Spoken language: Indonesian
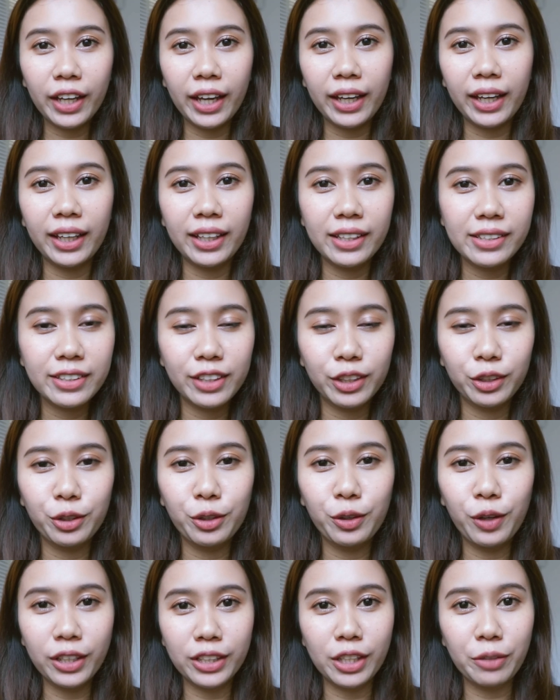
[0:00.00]
okay, kayaknya segitu
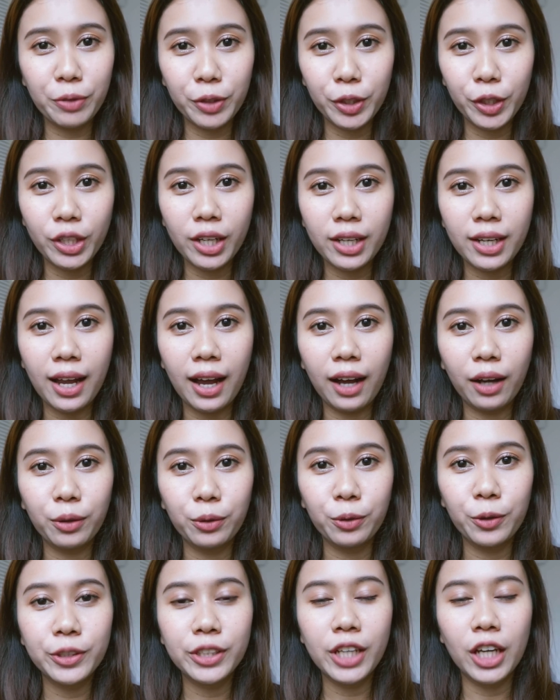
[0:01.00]
dulu aja video dari aku.